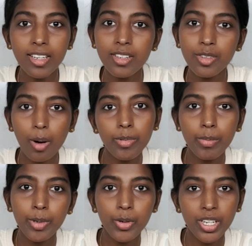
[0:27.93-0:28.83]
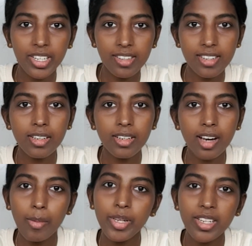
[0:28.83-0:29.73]
ஸ்டாப் த பியூட்டி டெஸ்ட்
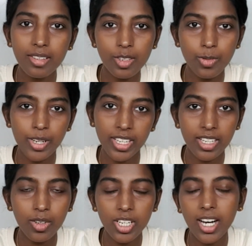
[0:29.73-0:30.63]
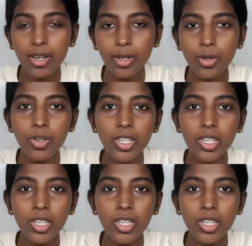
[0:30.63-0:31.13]
அப்படின்னு சர்ச் பண்ணிங்கன்னா உங்களுக்கு காட்டும்